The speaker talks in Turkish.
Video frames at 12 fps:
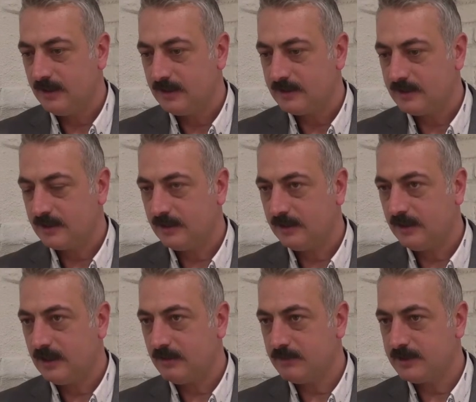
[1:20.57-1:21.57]

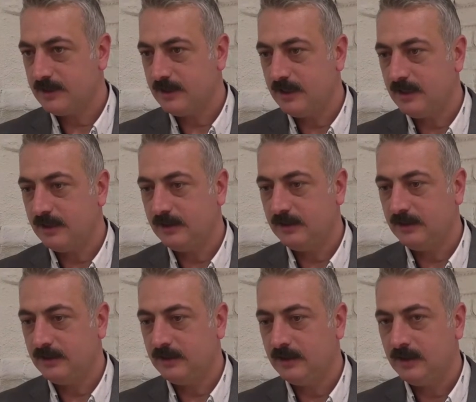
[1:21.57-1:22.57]
Sıkıntılarımızın da e,
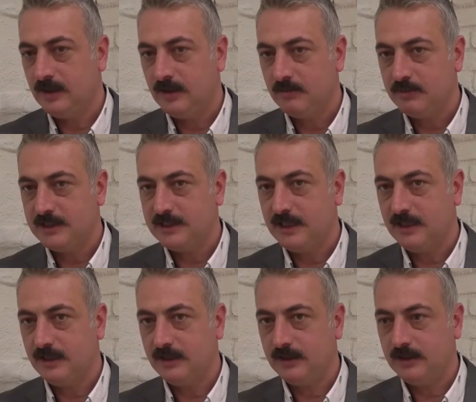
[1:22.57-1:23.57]

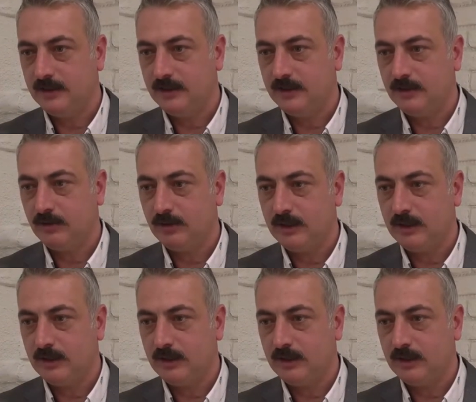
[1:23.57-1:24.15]
bizlerin e,